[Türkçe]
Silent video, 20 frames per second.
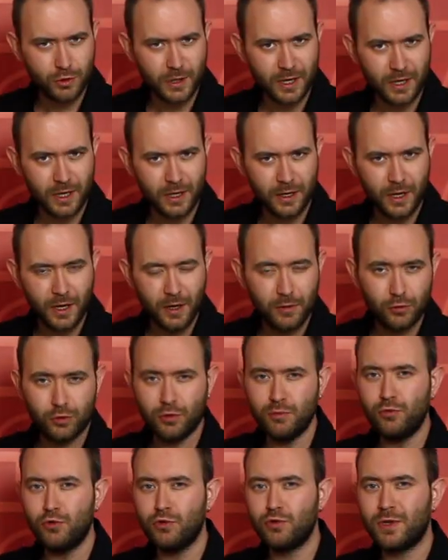üzere
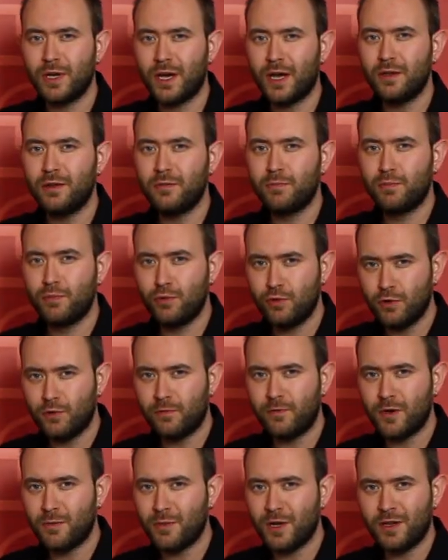tüm dünya büyük
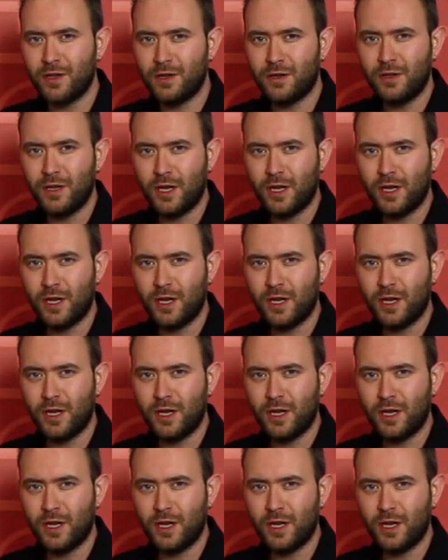firmaların